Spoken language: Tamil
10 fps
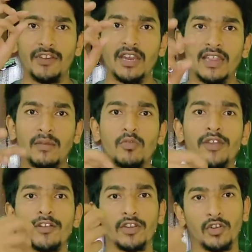இவங்க
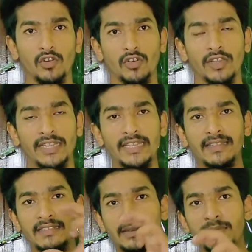தான் முடிவெடுக்கணும்
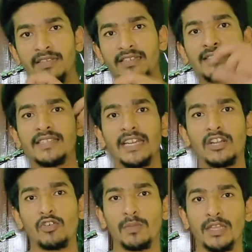இந்தந்த சப்ஜெக்ட்ஸ்லாம்
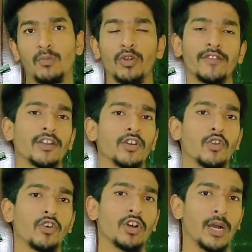சென்ட்ரல் கவர்மெண்ட் தான்
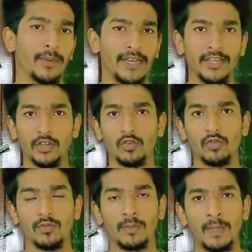முடிவெடுக்கணும் அப்படின்னு
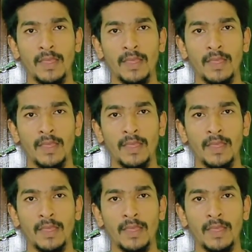இருக்கும்